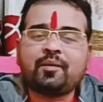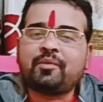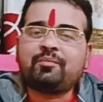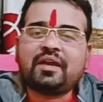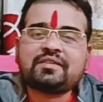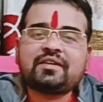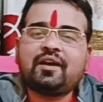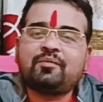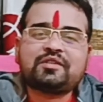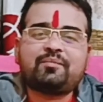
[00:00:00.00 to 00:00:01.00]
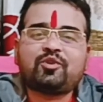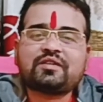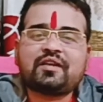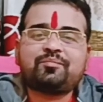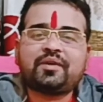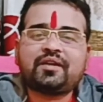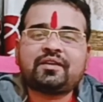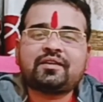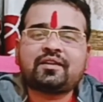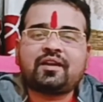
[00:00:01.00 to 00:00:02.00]
मेरी ब्लेसिंग हमेशा आप लोग के साथ में है
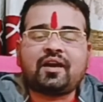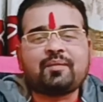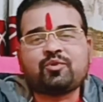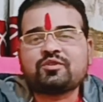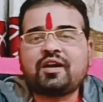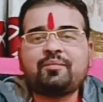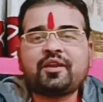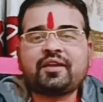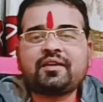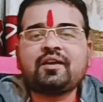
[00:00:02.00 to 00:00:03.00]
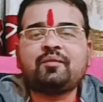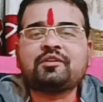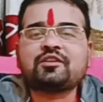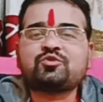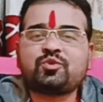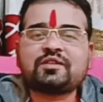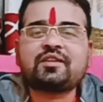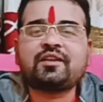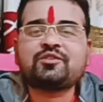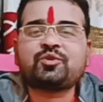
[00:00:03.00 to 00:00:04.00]
आप लोग जहां भी रहें हमेशा स्वस्थ
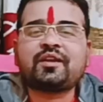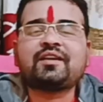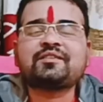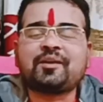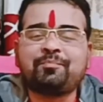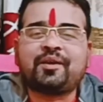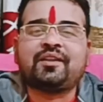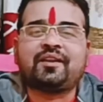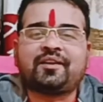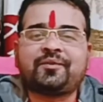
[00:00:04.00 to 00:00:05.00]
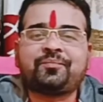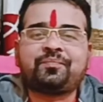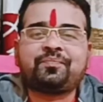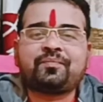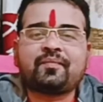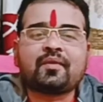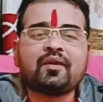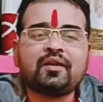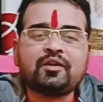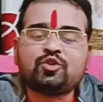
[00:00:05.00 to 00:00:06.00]
रहें सुखी रहें संपन्न रहें
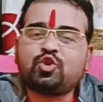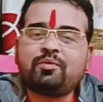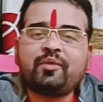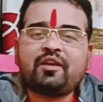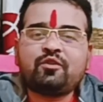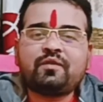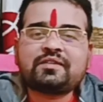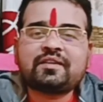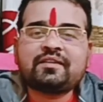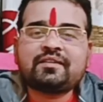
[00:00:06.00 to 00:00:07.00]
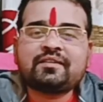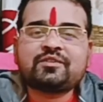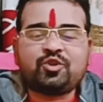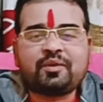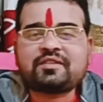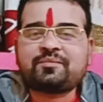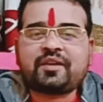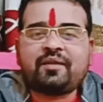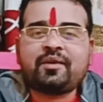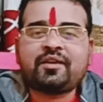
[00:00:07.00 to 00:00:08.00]
जो भी मेरे व्यूवर्स हैं जो मेरे
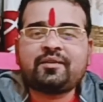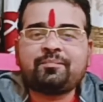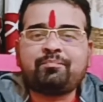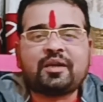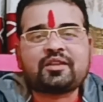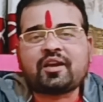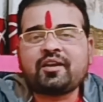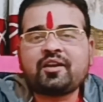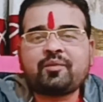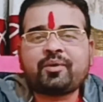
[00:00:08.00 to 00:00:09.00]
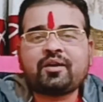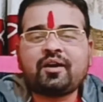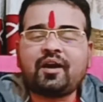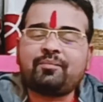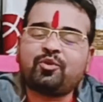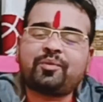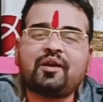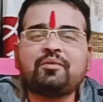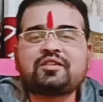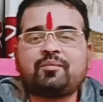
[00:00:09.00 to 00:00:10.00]
सब्सक्राइबर हैं माता रानी कृपा आप लोग पर
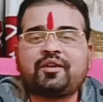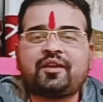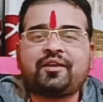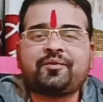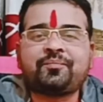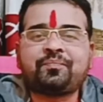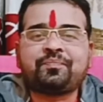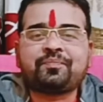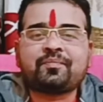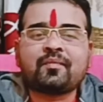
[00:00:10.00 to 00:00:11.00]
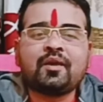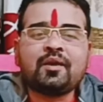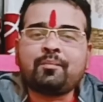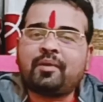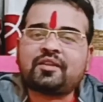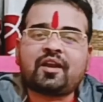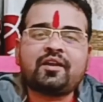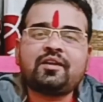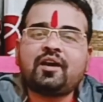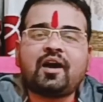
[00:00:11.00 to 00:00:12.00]
हमेशा बनी रहे माता
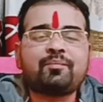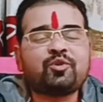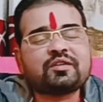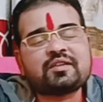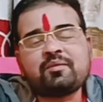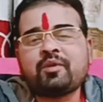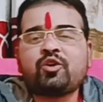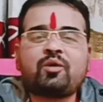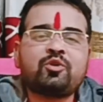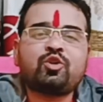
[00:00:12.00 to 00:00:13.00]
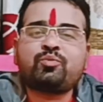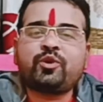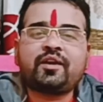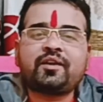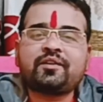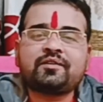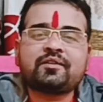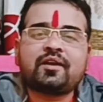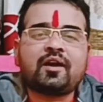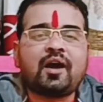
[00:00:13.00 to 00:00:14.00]
रानी आप लोग की सभी मनोकामना को पूरी करें
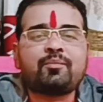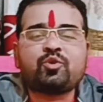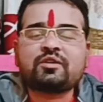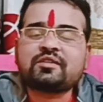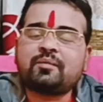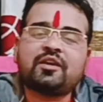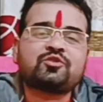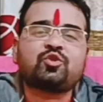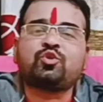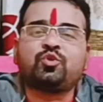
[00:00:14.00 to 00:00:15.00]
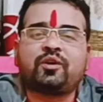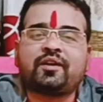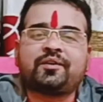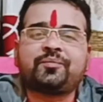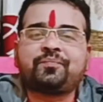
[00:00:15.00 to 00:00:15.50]
आप लोगों के सभी कष्टों को दूर करें